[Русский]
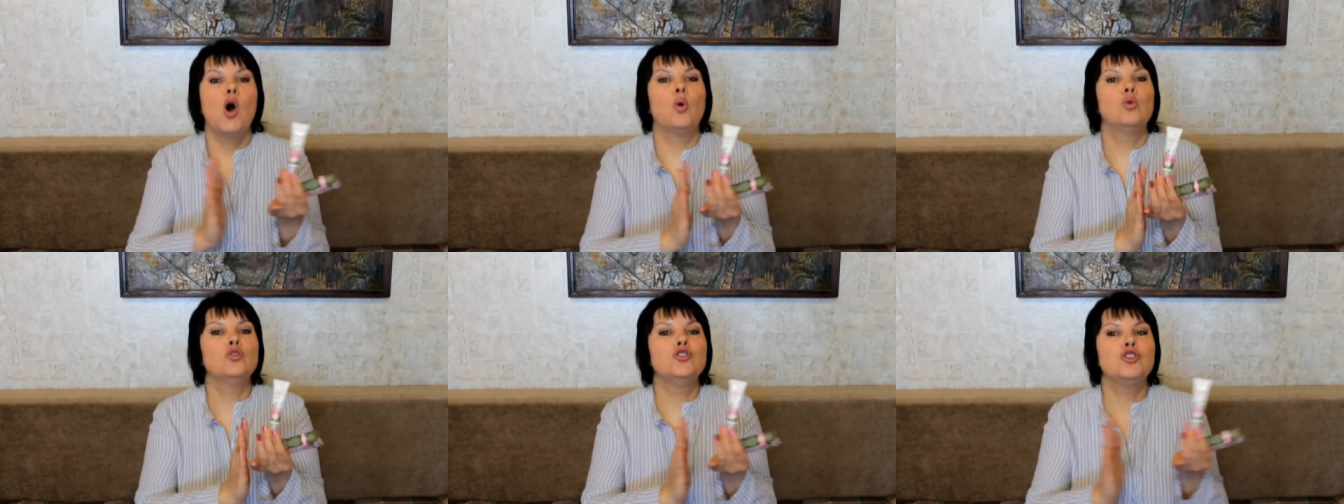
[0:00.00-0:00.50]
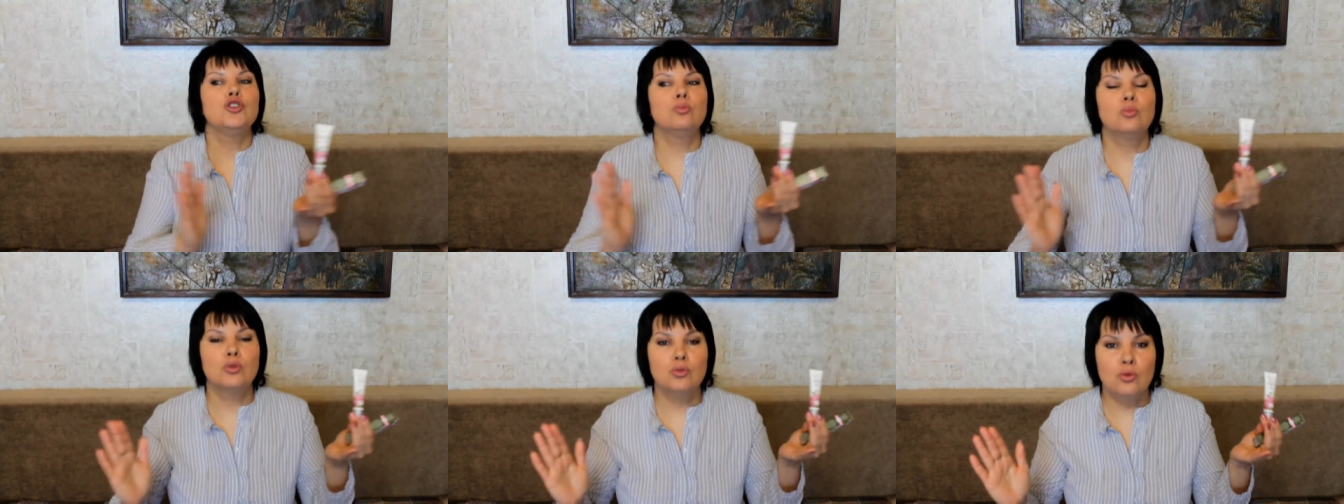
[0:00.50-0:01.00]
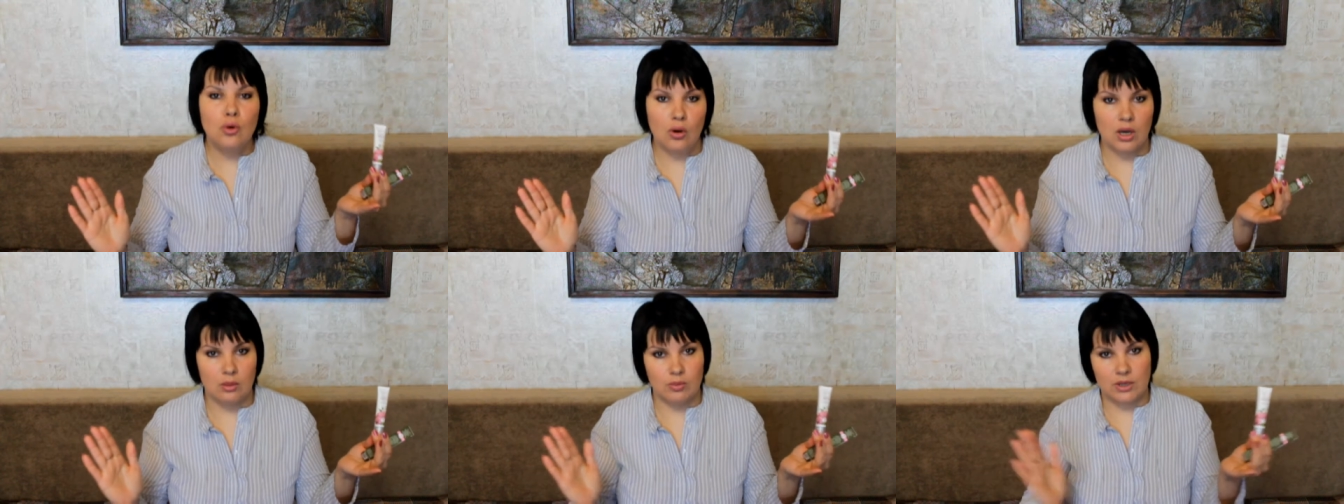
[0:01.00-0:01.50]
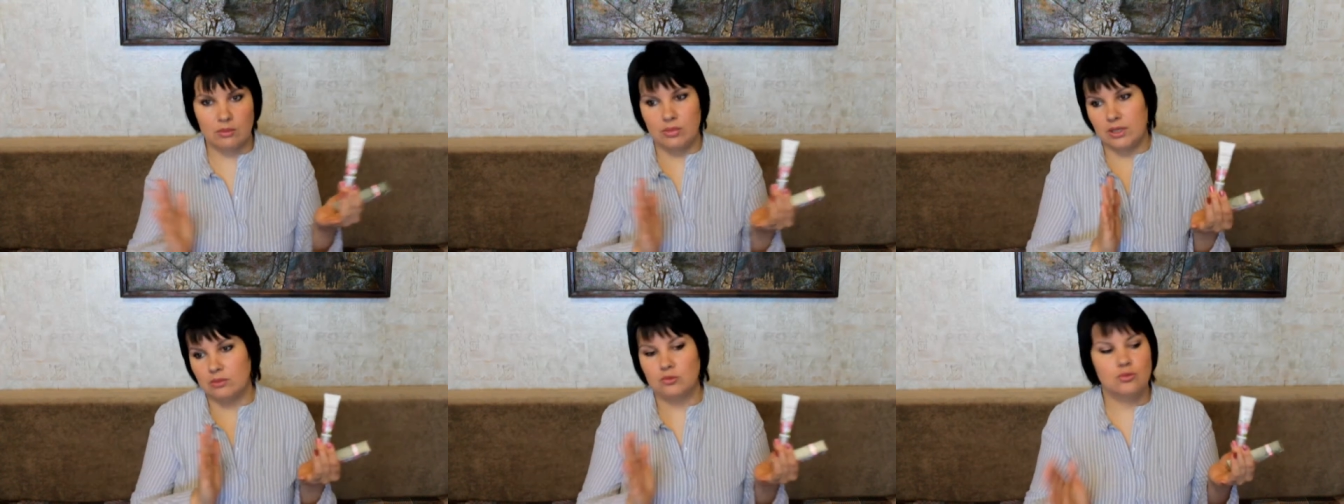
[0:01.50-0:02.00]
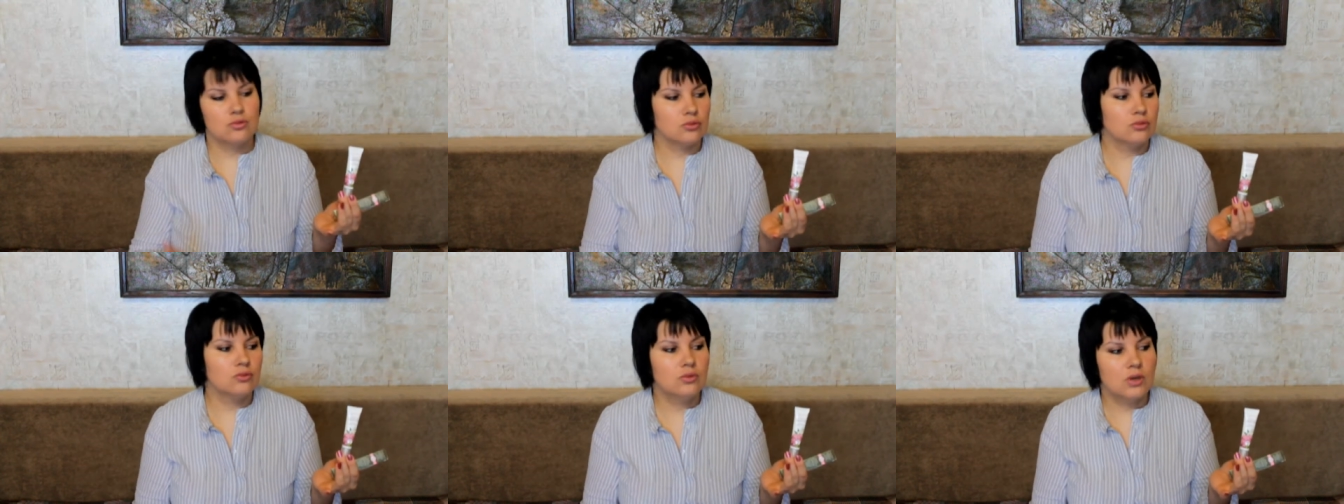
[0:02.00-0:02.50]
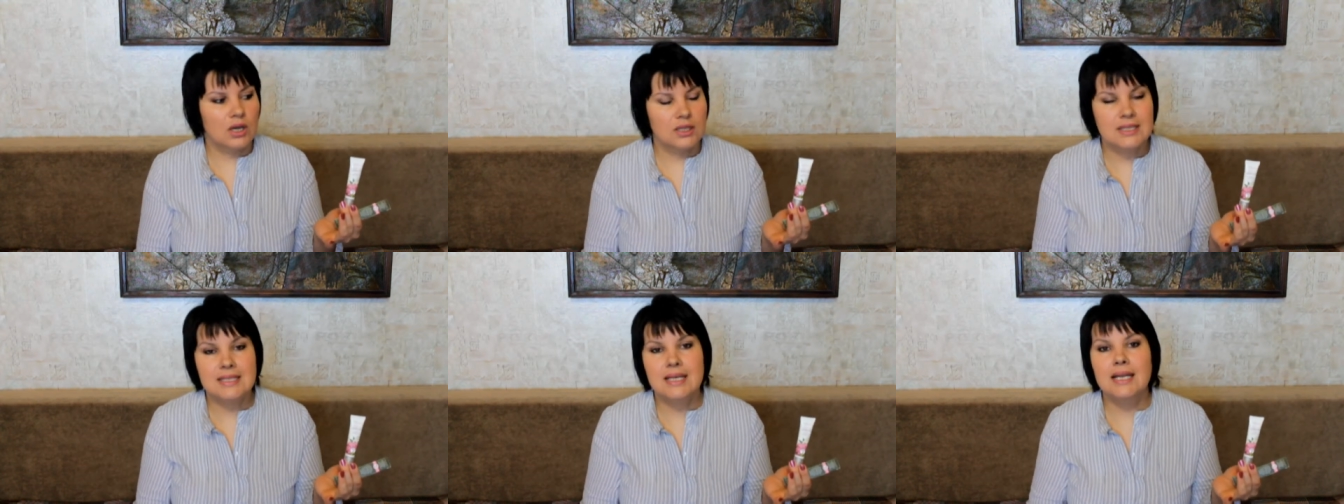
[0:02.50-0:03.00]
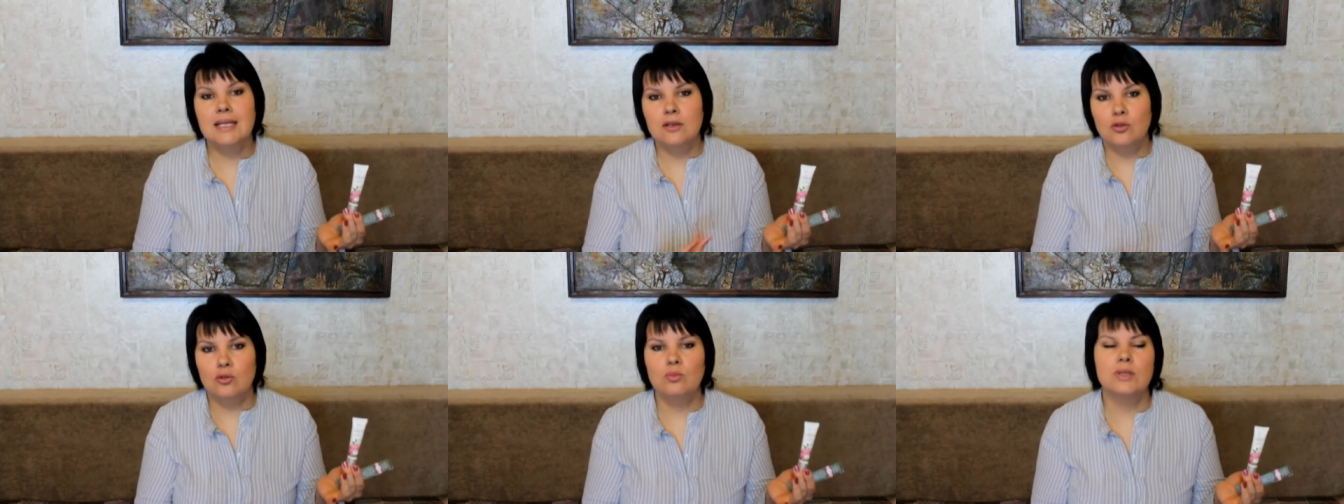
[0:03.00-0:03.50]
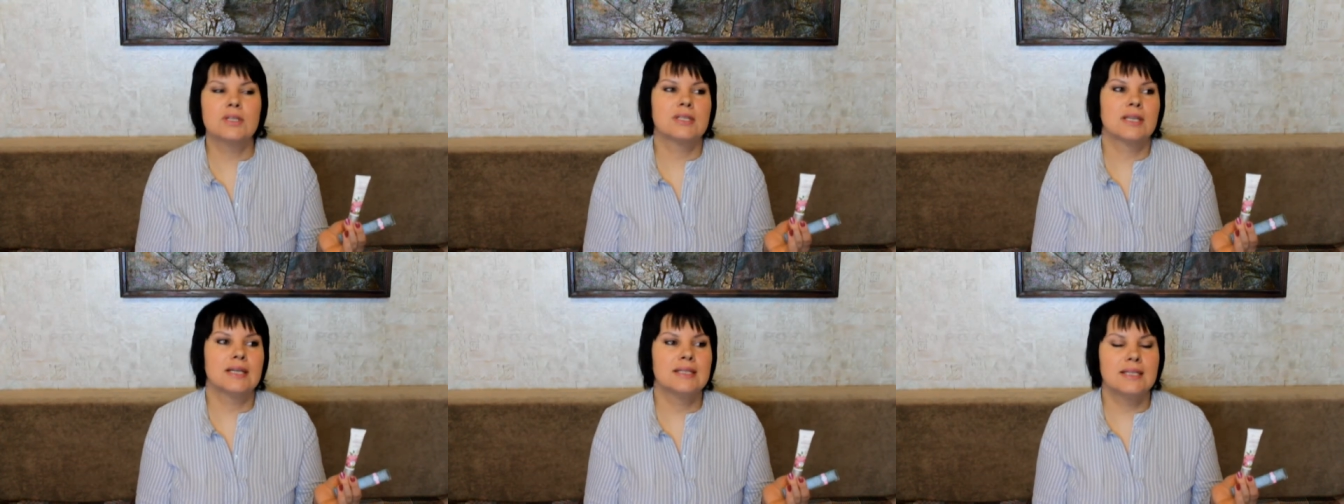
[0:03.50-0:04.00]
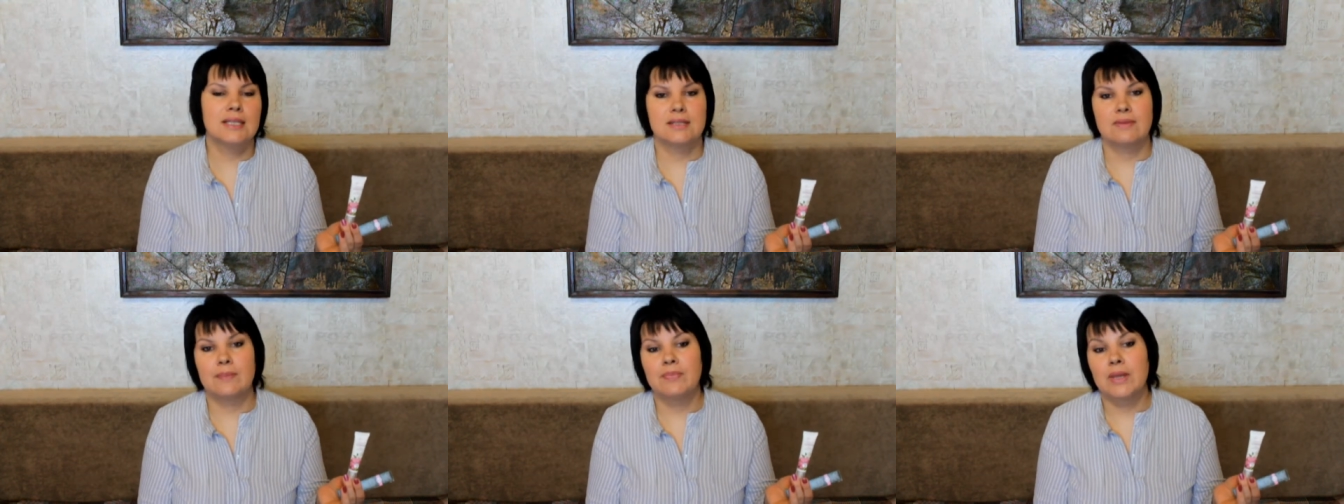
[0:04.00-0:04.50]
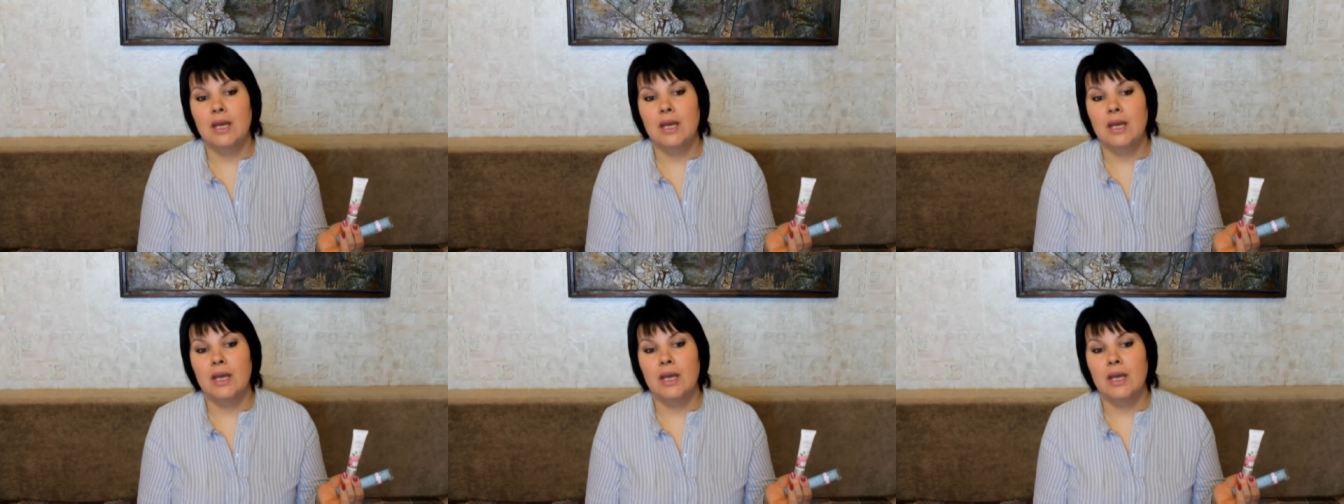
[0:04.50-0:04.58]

очень много проблем, то есть у него колоссальное комплексное действие.